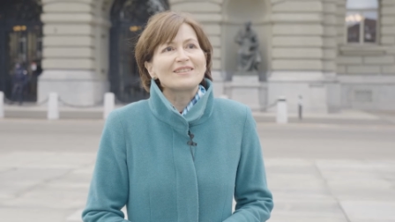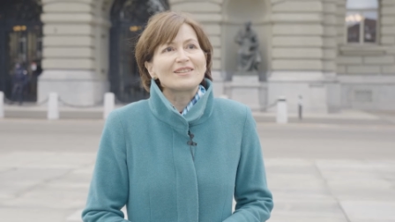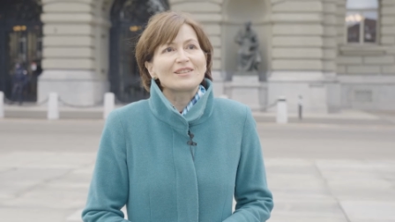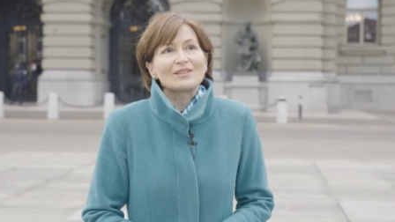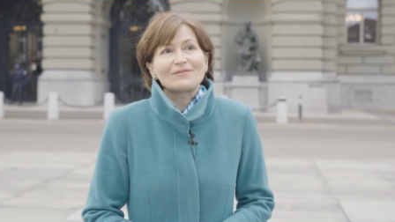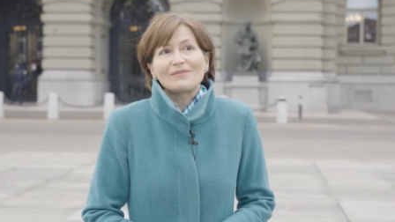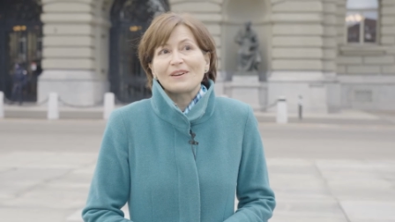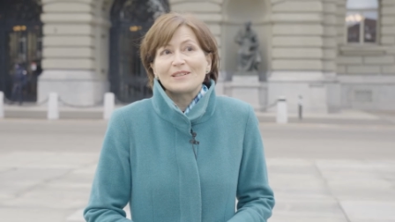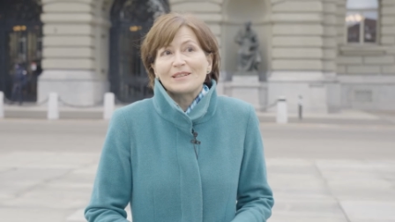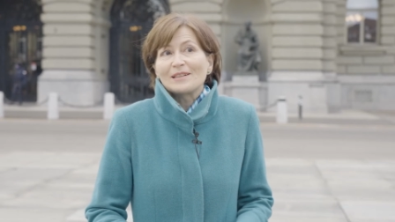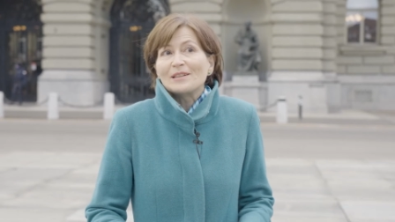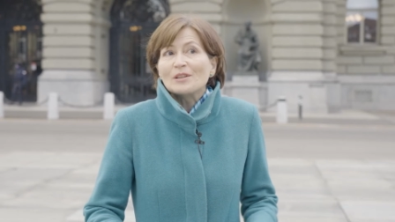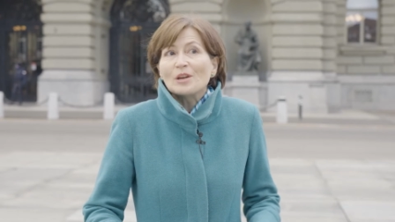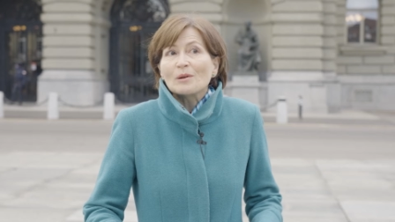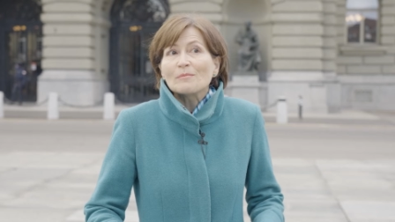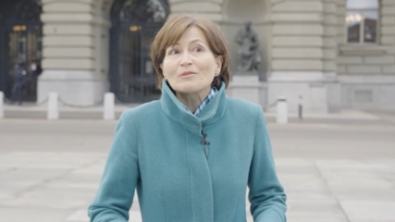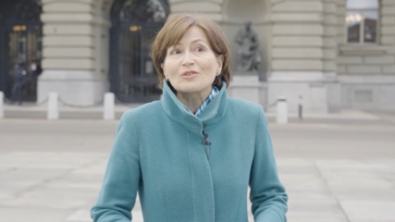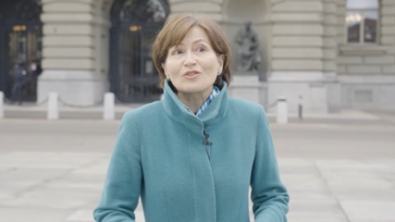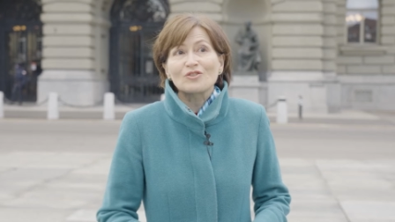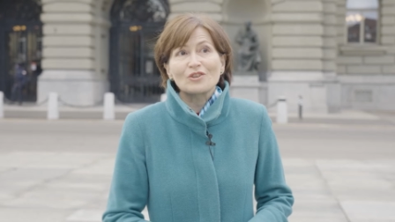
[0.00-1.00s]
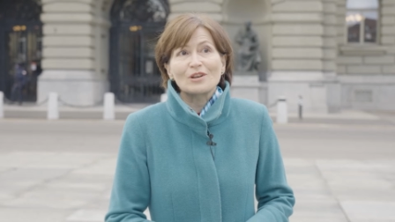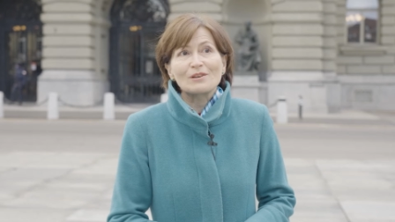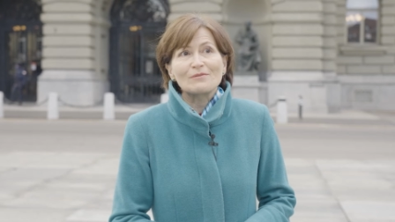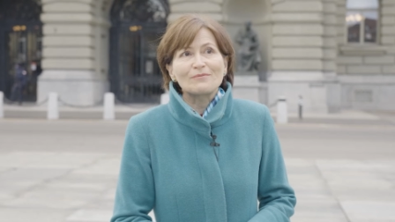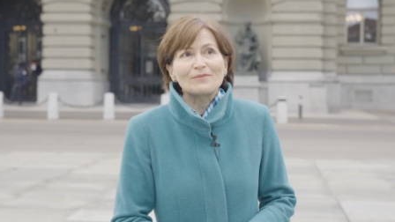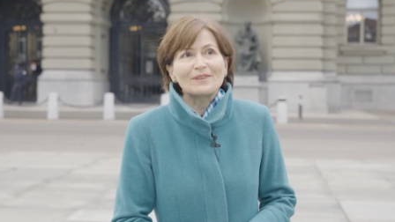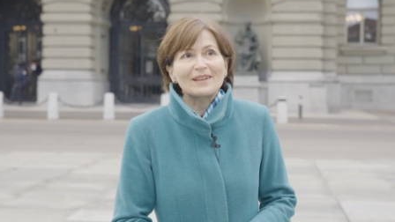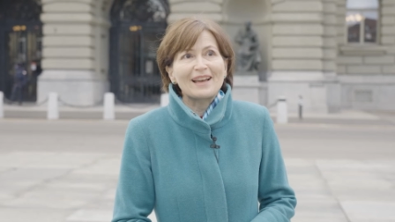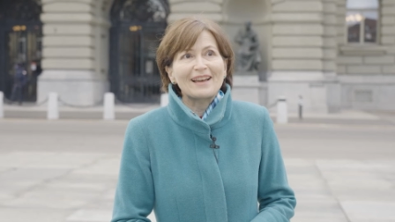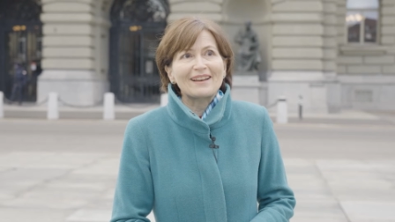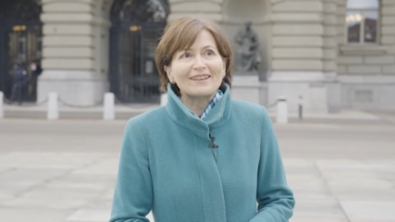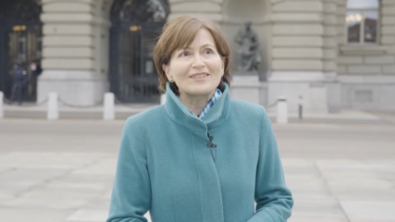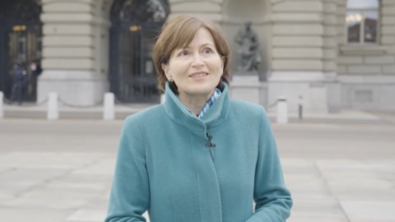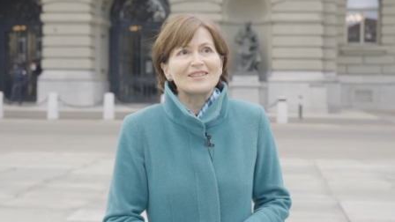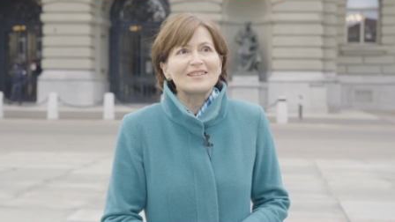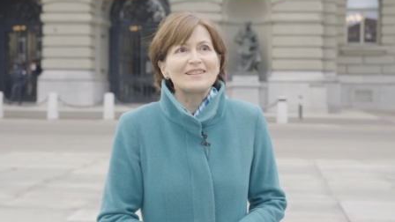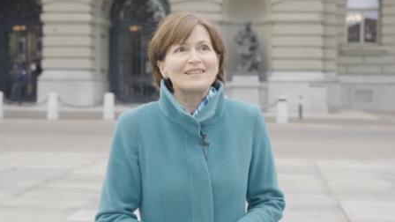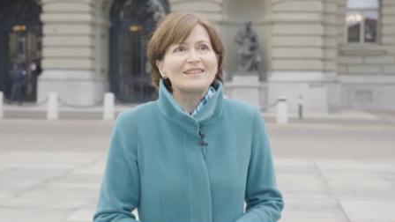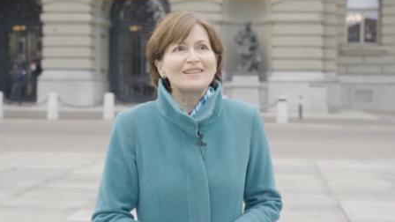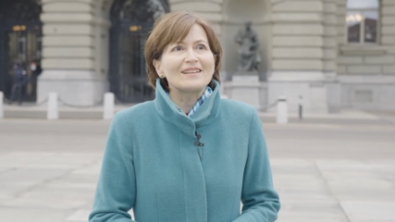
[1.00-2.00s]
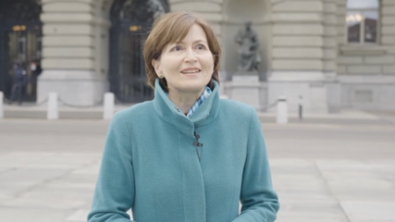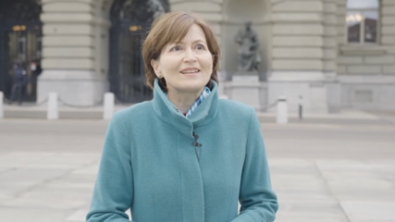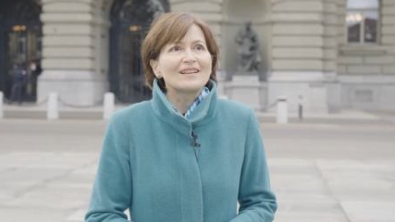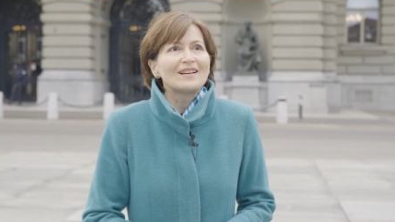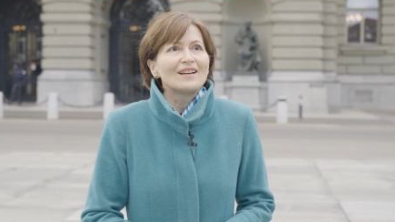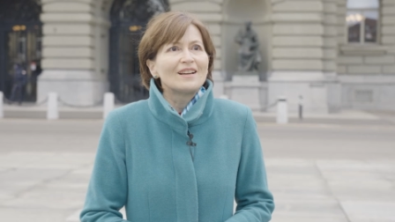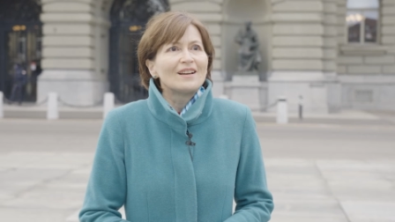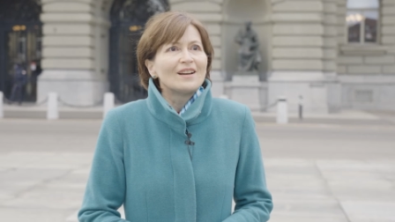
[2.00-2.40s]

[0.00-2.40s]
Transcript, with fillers: Das weiß ich nicht, ob wir es schaffen rechtzeitig.